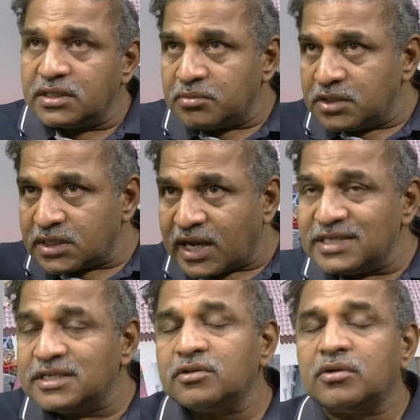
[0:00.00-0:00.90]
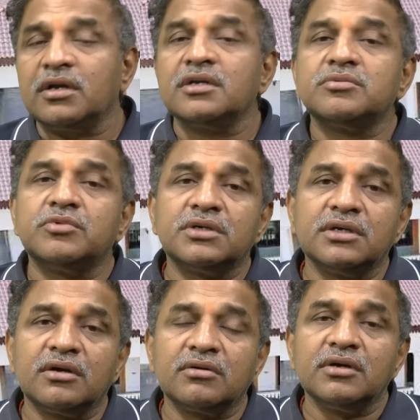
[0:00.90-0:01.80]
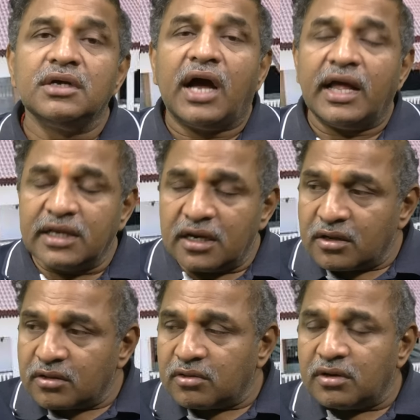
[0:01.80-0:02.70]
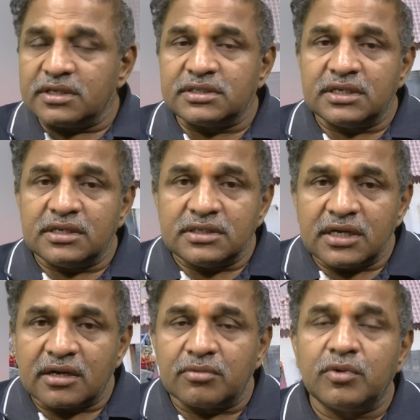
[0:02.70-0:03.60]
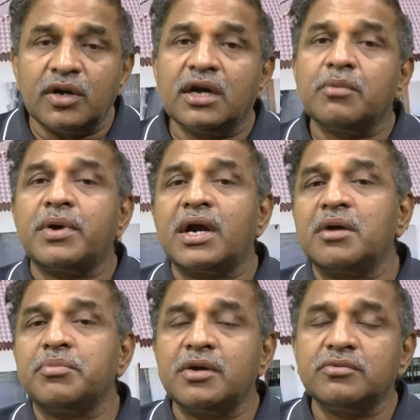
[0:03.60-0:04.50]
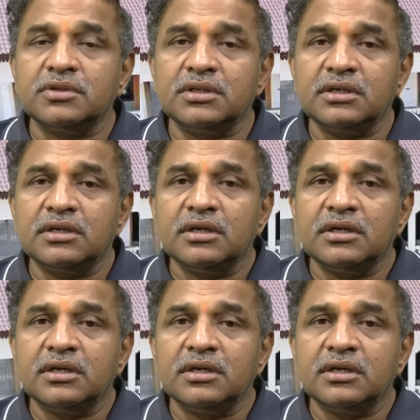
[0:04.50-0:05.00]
రెడ్డి సంబంధించి కంచెను తొలగించమంటున్నారు అది కనుక తొలగిస్తే జగన్మోహన్ రెడ్డికి ప్రాణాపాయం ఉంది